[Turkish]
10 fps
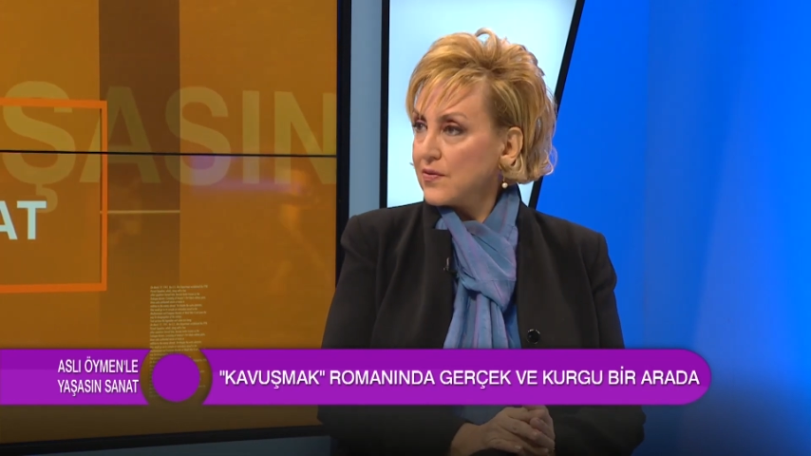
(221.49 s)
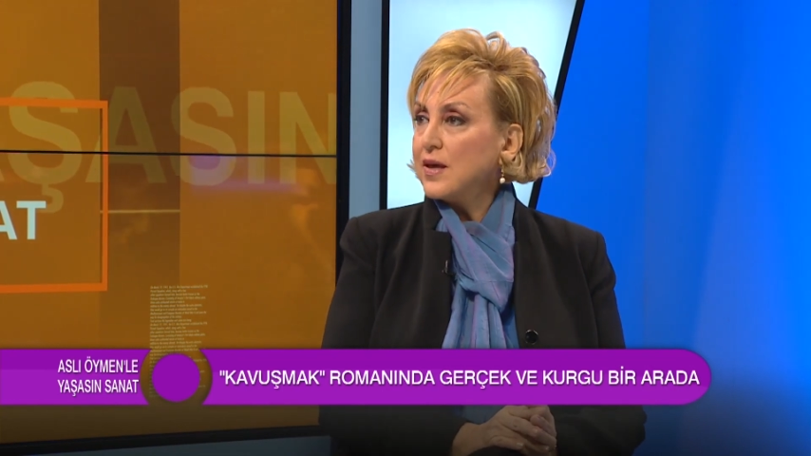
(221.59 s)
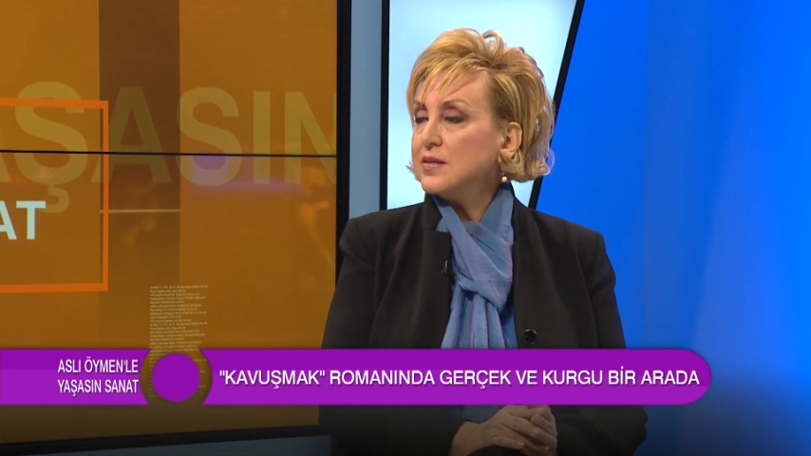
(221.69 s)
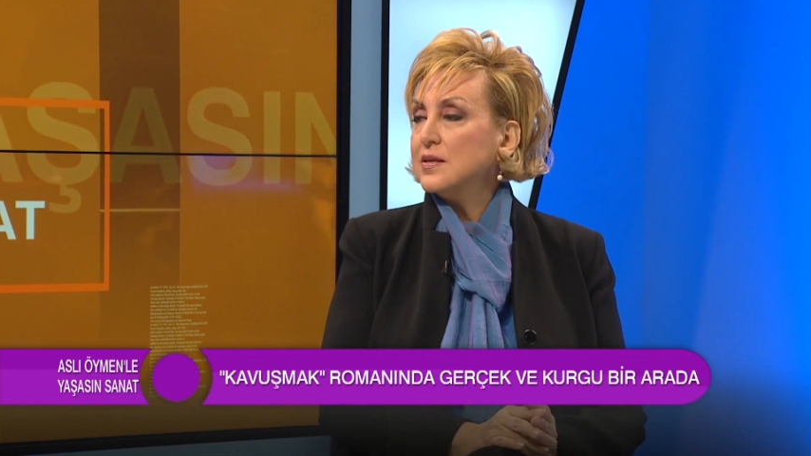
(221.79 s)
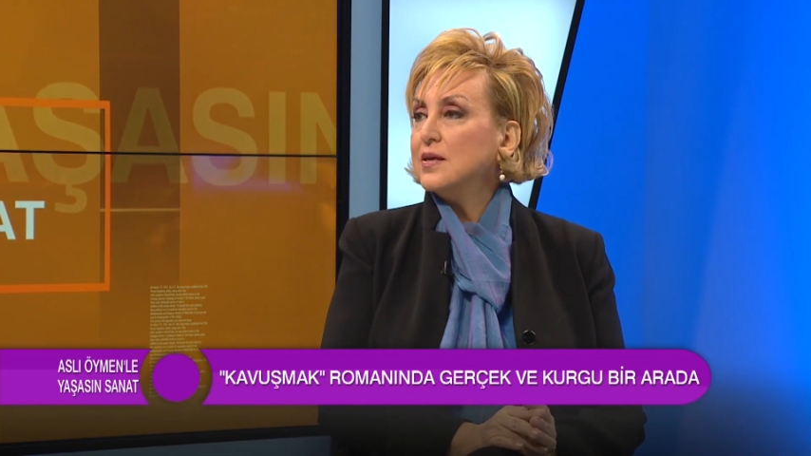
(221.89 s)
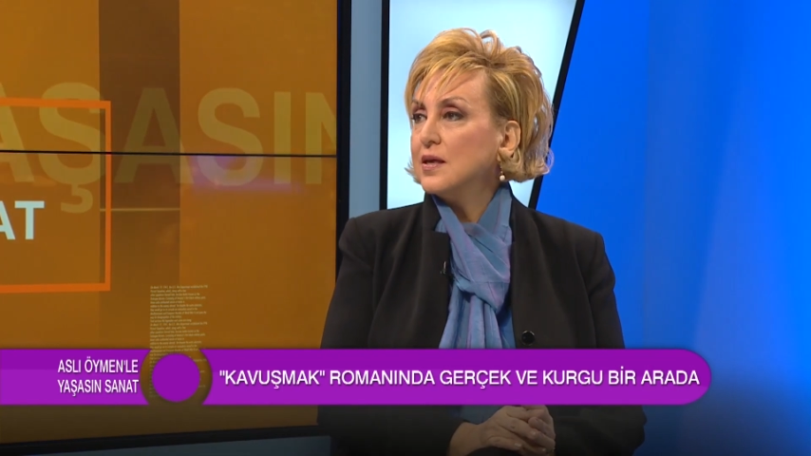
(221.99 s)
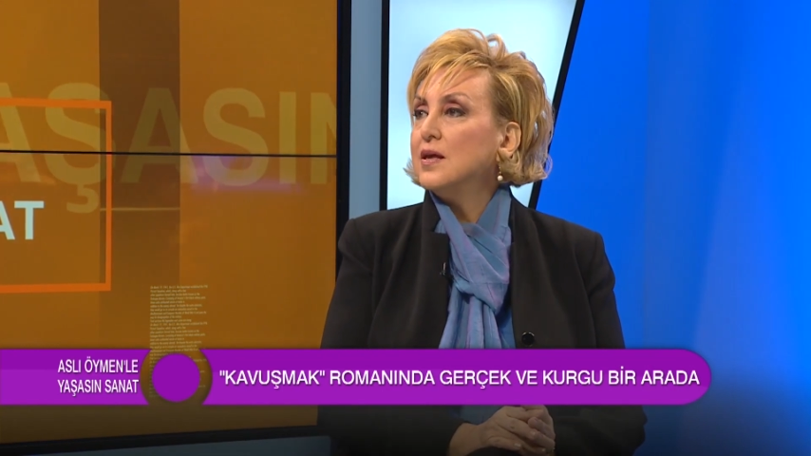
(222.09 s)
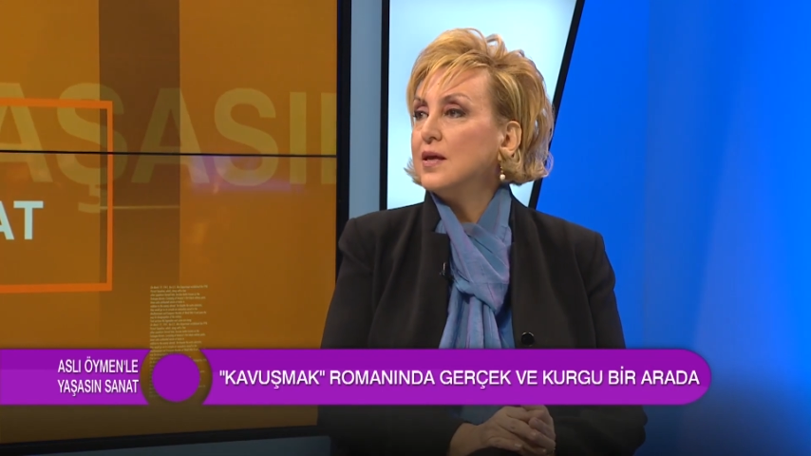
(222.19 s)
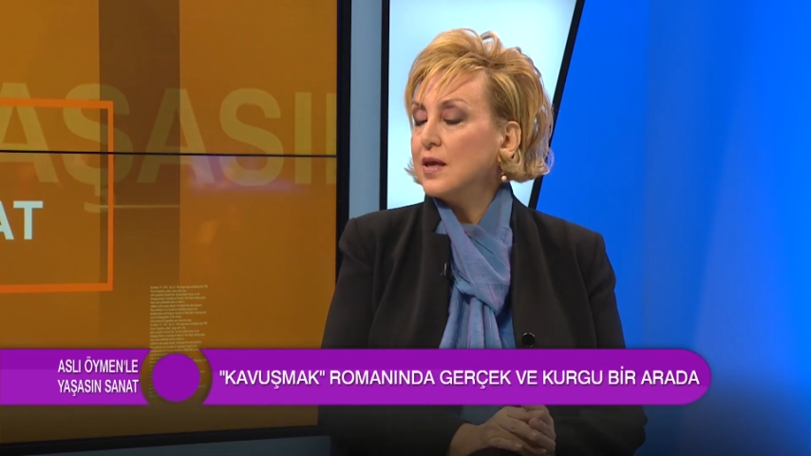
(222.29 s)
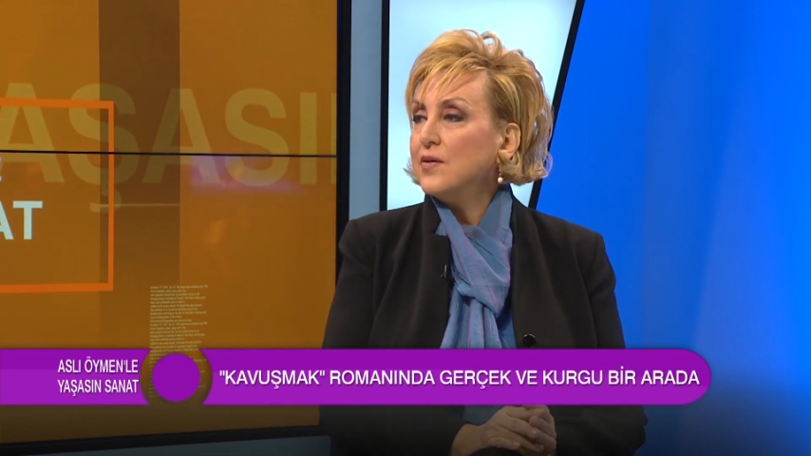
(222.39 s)
o
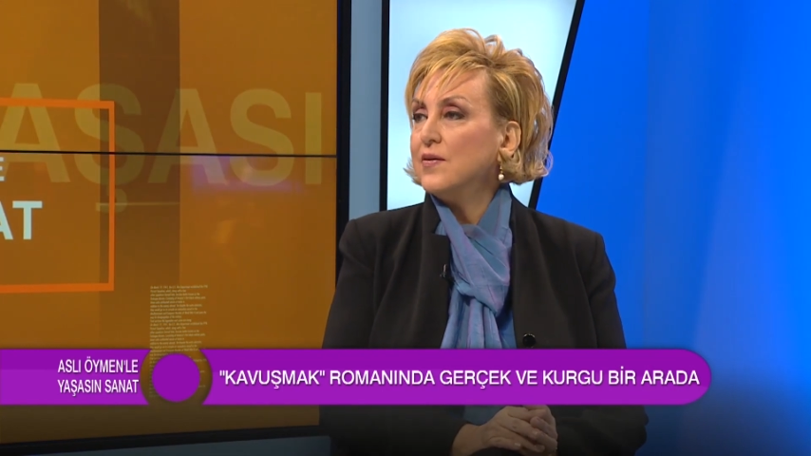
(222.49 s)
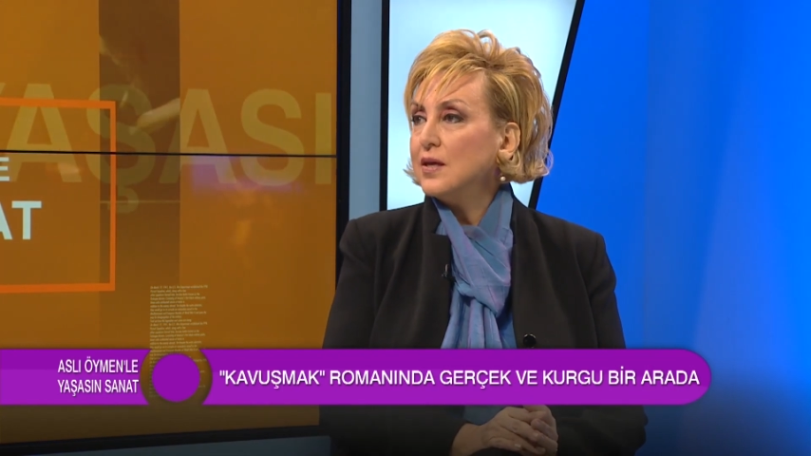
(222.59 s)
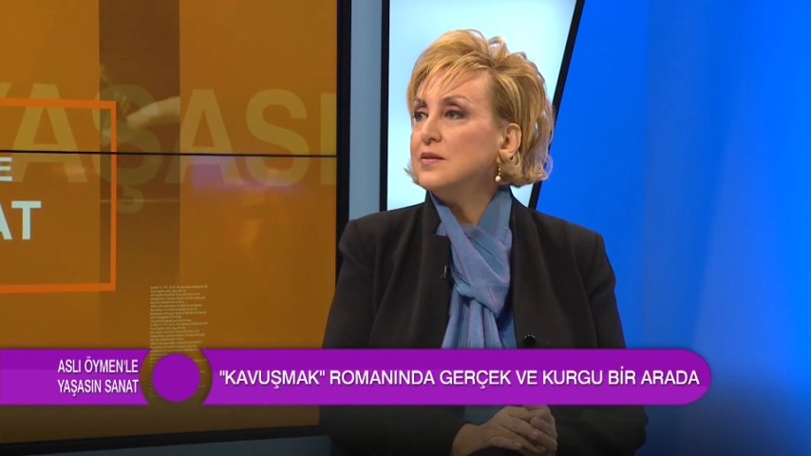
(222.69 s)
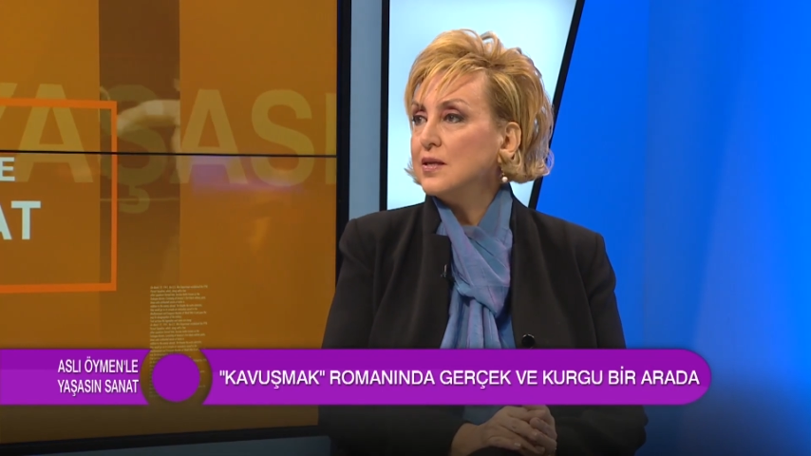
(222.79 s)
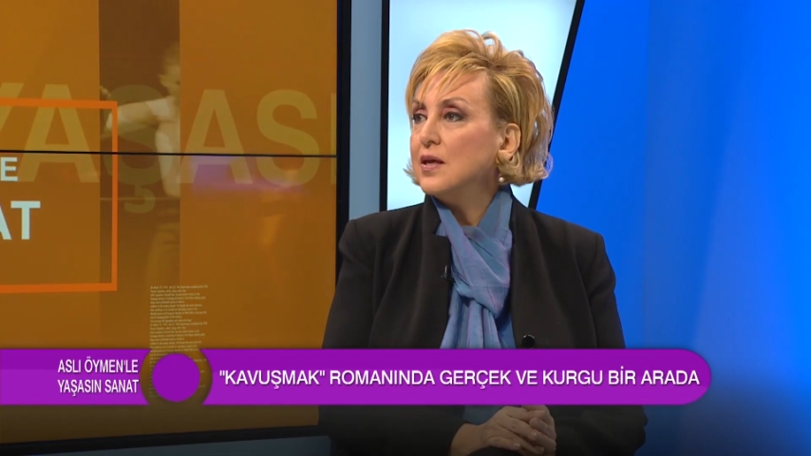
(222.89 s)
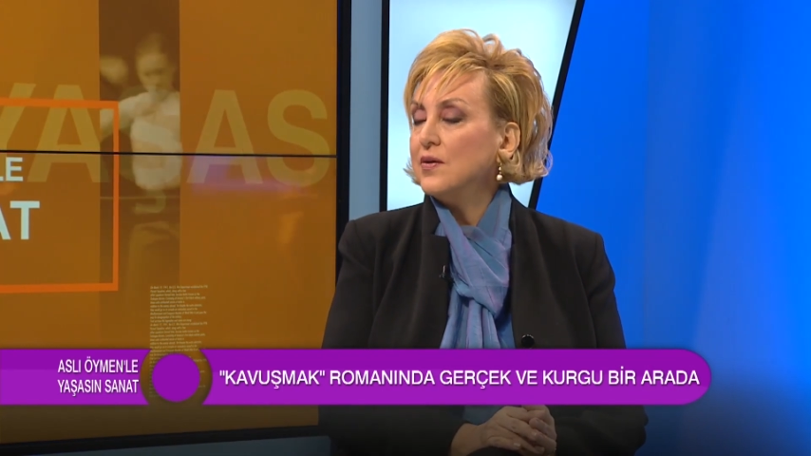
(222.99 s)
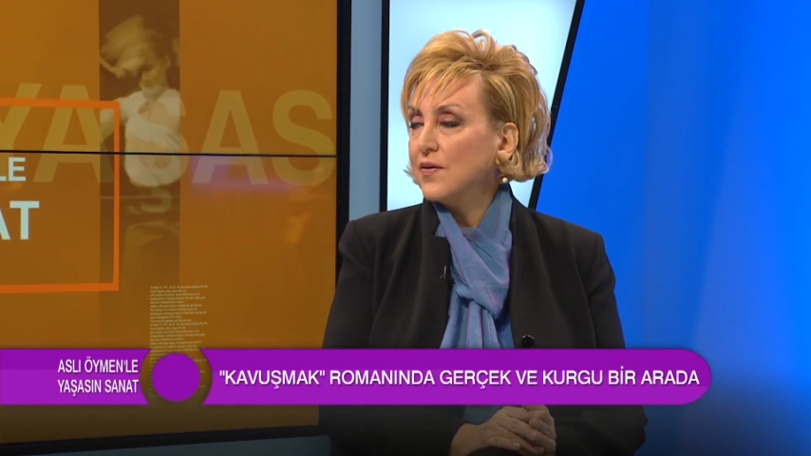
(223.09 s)
gizli aşkını